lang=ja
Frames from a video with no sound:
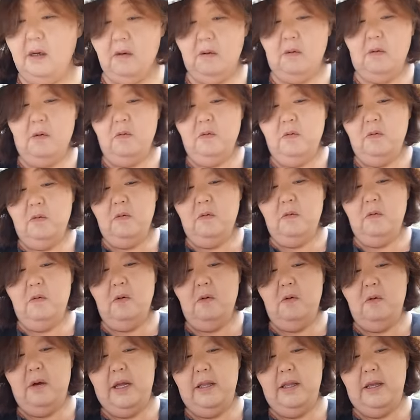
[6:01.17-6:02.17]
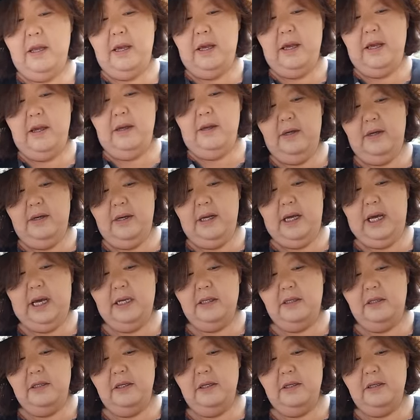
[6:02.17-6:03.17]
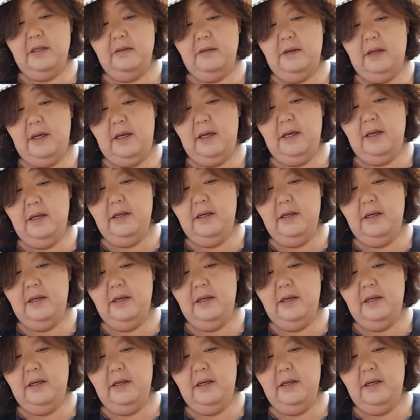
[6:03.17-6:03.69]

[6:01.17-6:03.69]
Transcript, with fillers: 今度はね、鉢ですね。